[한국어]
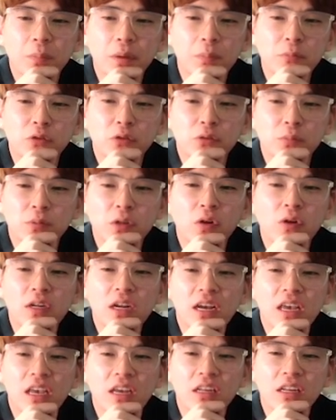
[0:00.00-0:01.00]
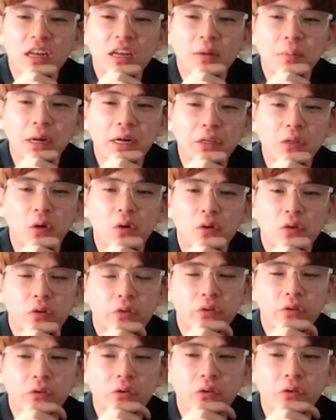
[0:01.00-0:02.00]
뱀루 요즘 떡락이긴 해. 많이
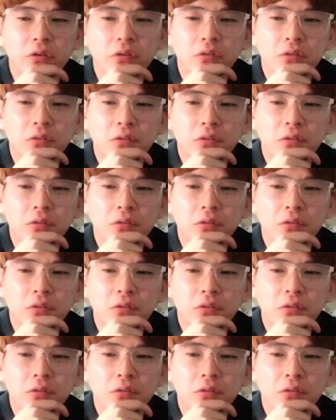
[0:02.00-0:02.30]
떨어졌어.